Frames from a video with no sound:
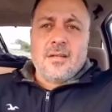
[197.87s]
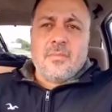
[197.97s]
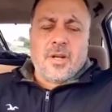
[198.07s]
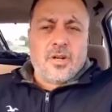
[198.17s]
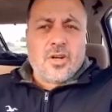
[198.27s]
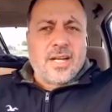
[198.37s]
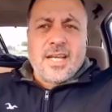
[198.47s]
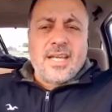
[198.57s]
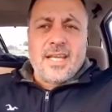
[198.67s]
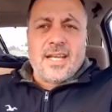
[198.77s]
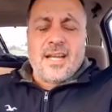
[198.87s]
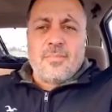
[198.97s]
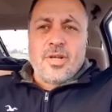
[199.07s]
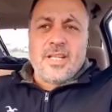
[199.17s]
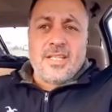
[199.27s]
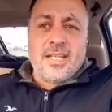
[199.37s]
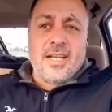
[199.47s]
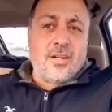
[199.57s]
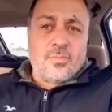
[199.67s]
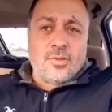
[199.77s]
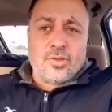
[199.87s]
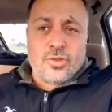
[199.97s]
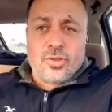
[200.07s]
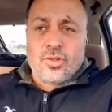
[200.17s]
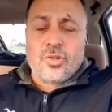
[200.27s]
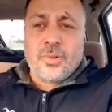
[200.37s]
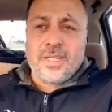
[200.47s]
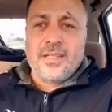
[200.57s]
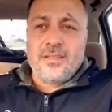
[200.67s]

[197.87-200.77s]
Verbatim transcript: pero no creía en la política, como todo joven,